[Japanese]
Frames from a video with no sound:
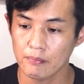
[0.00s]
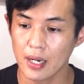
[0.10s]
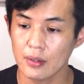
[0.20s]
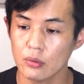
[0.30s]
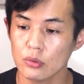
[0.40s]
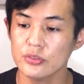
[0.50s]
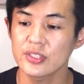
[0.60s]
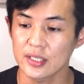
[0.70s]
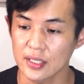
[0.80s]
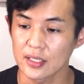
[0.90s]

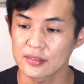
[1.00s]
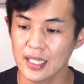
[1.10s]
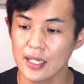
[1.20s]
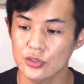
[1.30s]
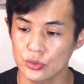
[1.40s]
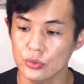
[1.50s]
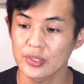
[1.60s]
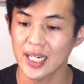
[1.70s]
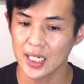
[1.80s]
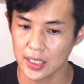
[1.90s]
バコロドシティ37人